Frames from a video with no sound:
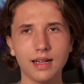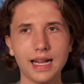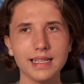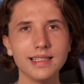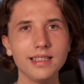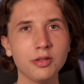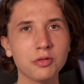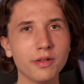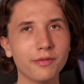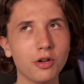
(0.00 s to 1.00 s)
Als nächstes
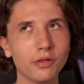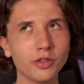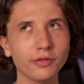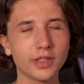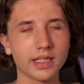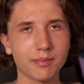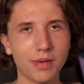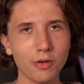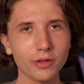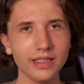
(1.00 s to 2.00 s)
zu dem Vorwurf, dass
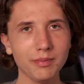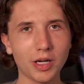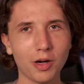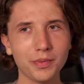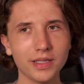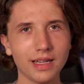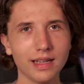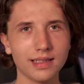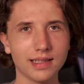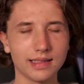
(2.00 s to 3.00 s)
Mauki behauptet
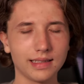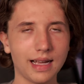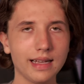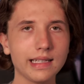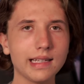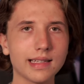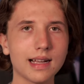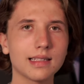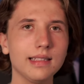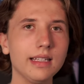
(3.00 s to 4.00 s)
hat, dass sich Annie the
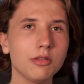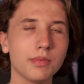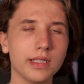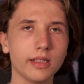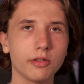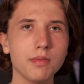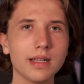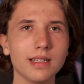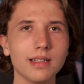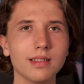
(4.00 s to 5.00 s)
Duck nicht um sie
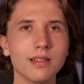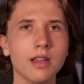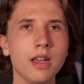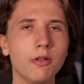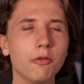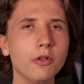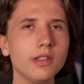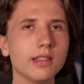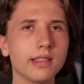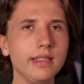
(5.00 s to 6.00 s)
gekümmert hätte
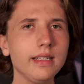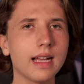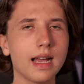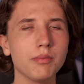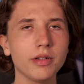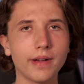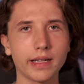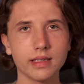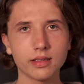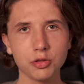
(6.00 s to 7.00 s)
und sie kein
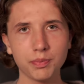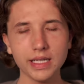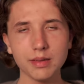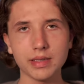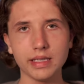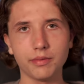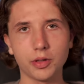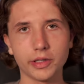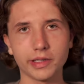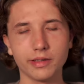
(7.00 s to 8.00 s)
privates Gespräch mit ihr
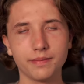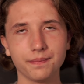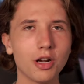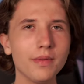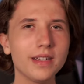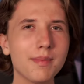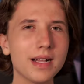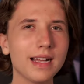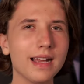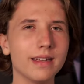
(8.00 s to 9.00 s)
wollte. Schauen wir da
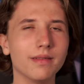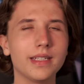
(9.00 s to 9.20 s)
mal rein,